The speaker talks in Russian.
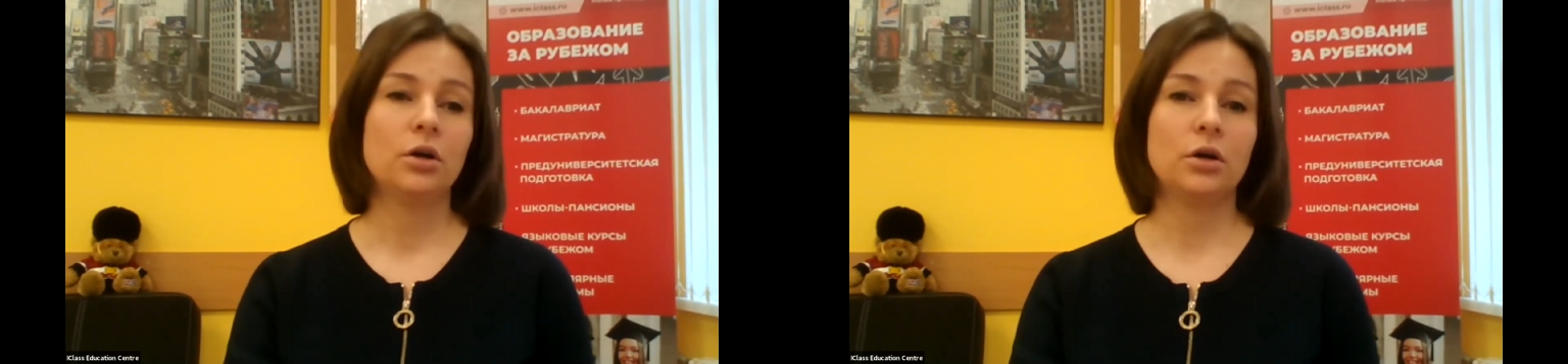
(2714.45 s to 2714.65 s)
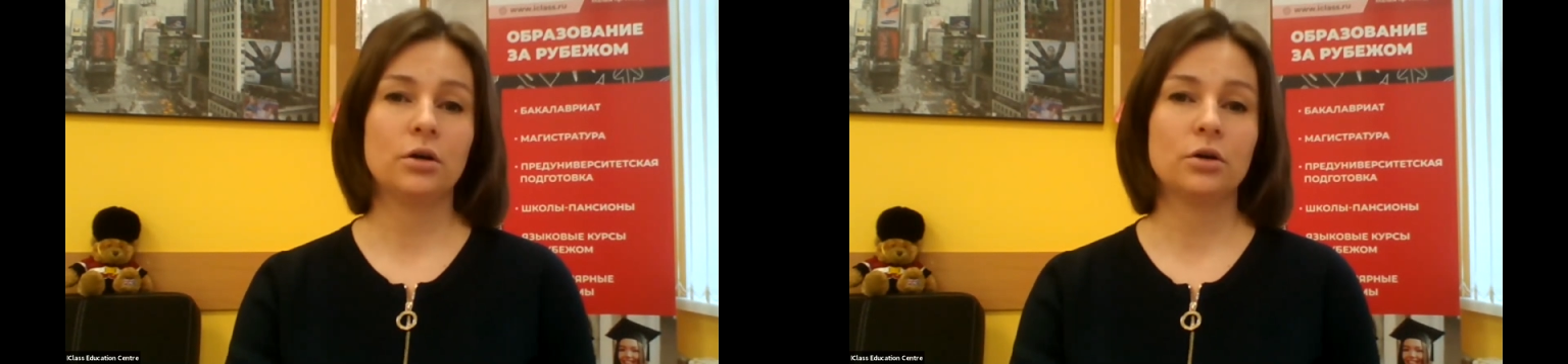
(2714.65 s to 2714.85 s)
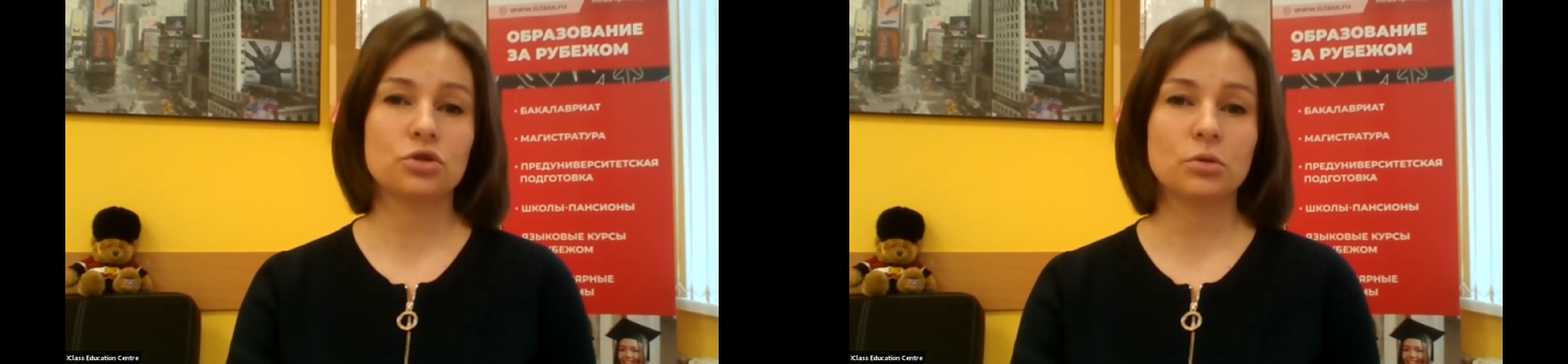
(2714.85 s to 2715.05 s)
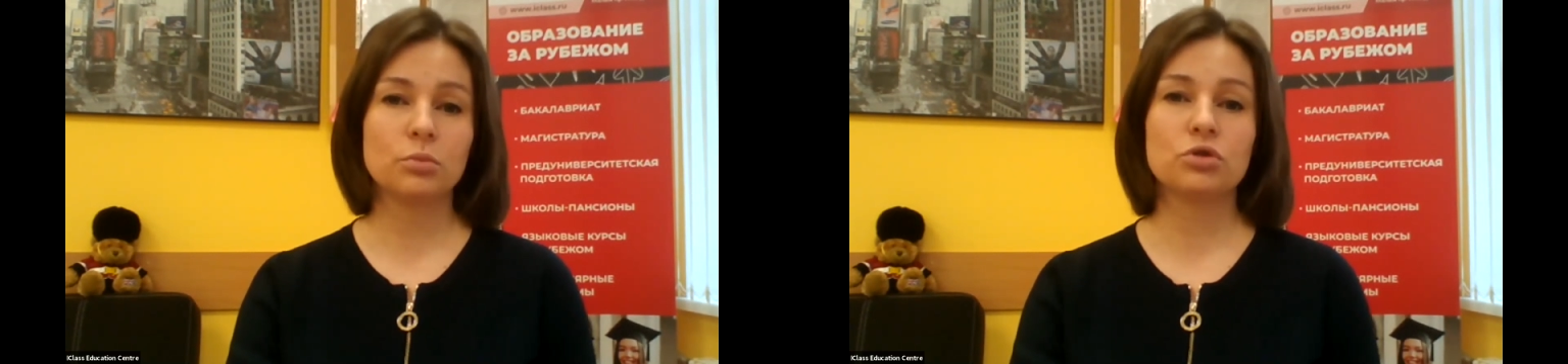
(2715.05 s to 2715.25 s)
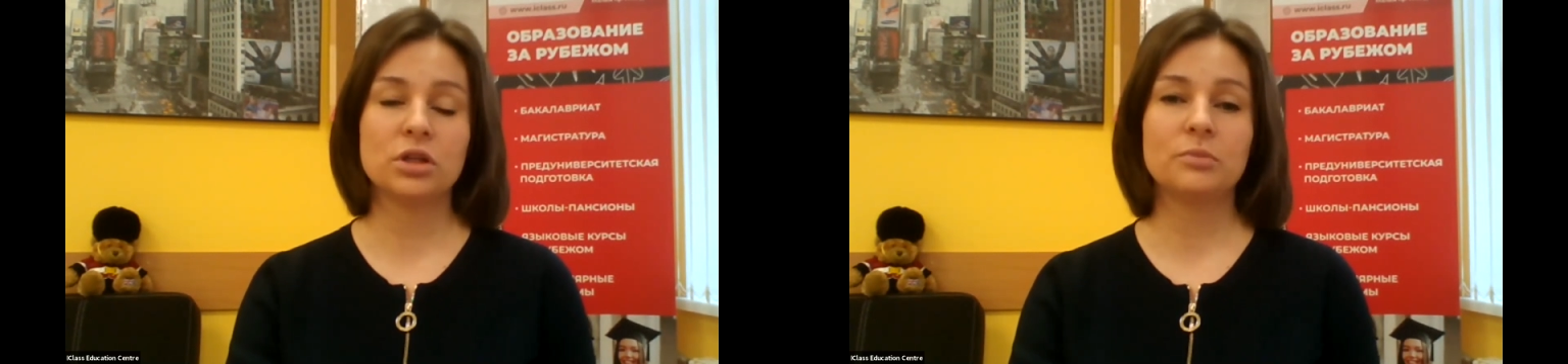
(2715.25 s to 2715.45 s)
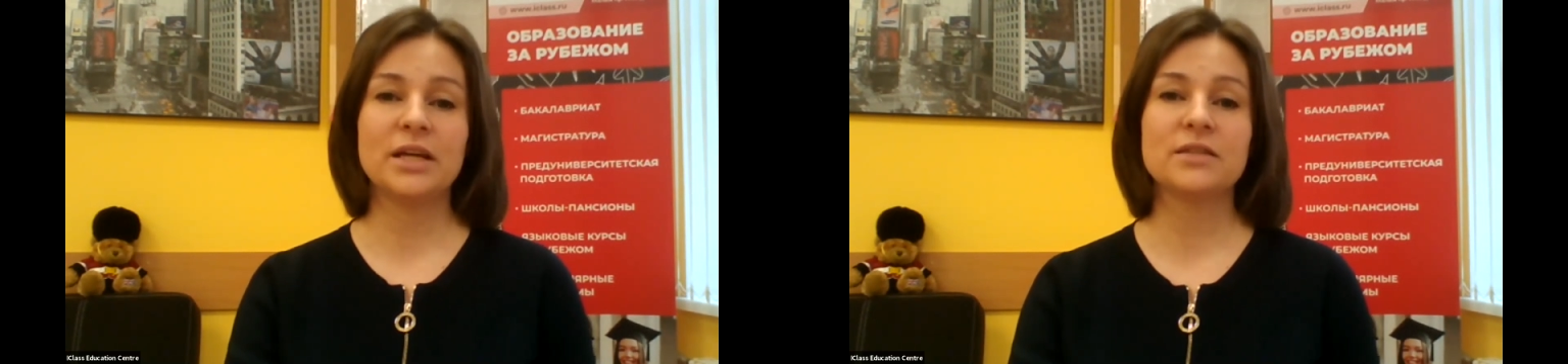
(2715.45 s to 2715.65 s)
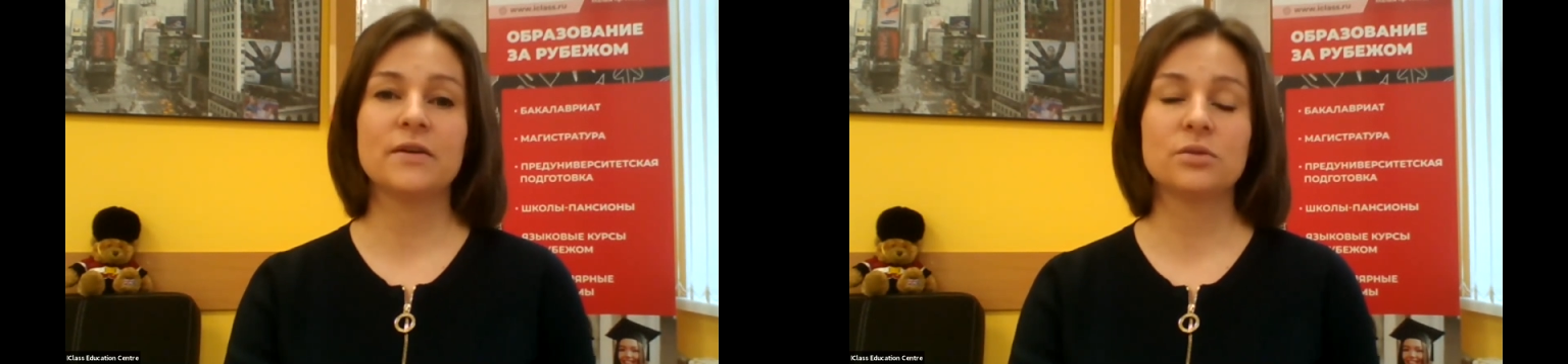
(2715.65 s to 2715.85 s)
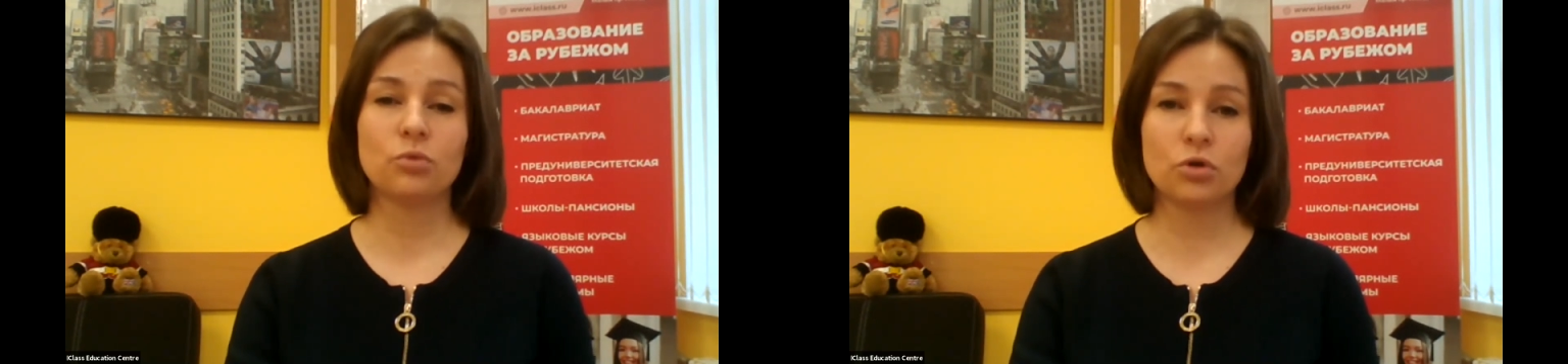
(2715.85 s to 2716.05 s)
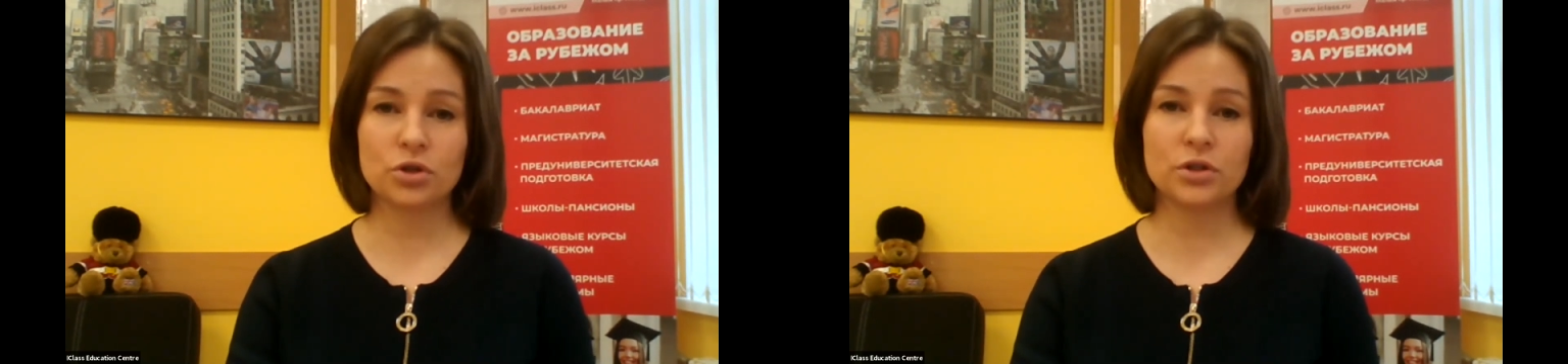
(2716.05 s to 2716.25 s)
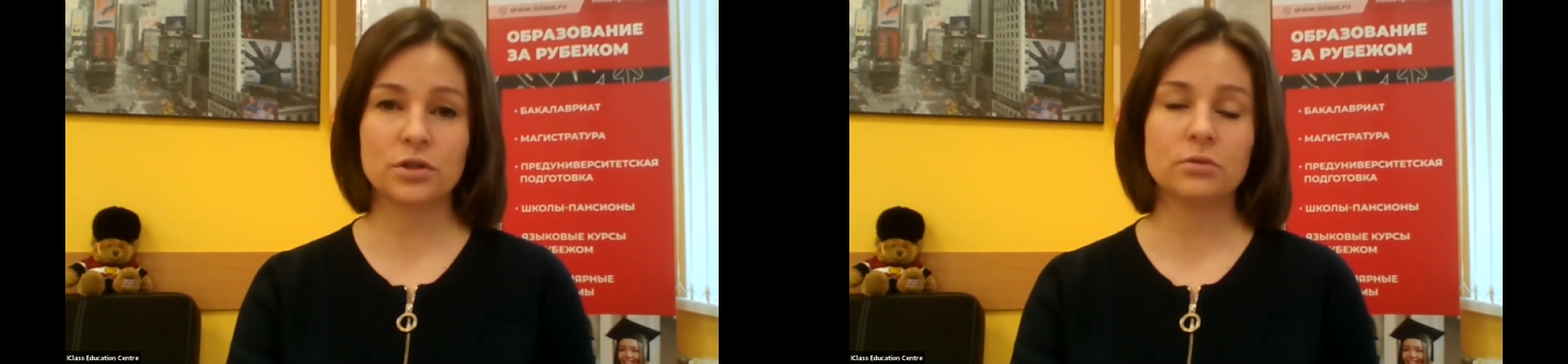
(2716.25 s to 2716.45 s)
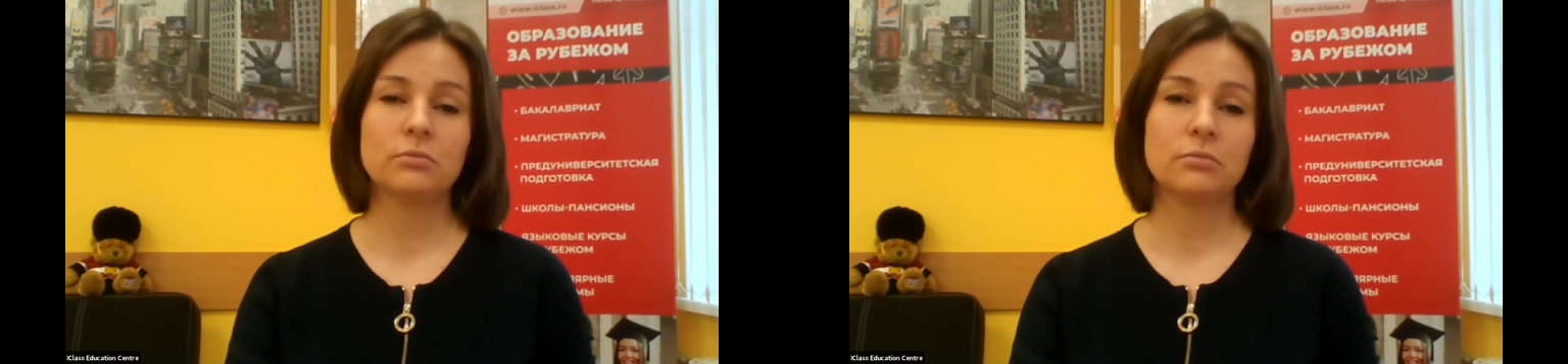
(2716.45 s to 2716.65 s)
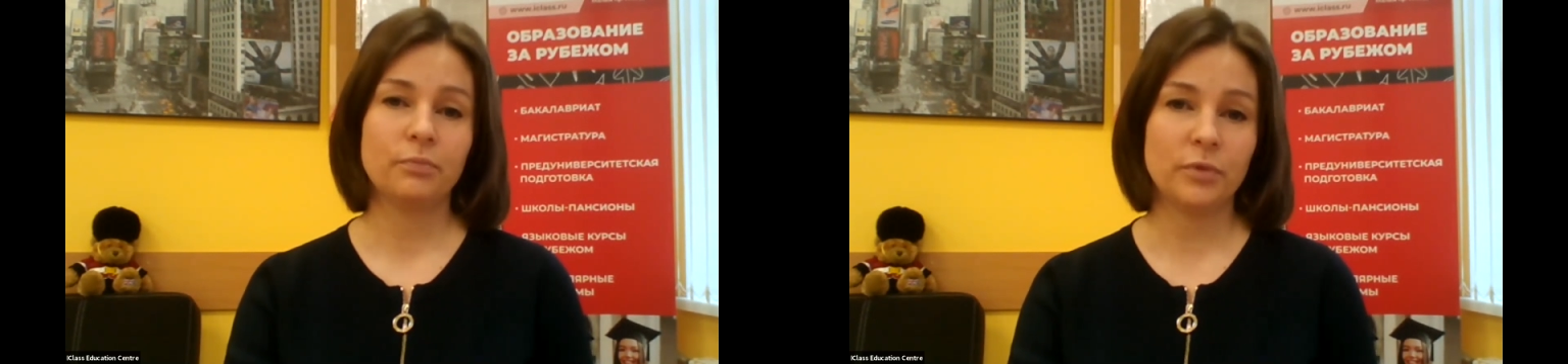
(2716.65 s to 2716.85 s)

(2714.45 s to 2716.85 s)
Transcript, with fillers: а, чтобы студентам дать возможность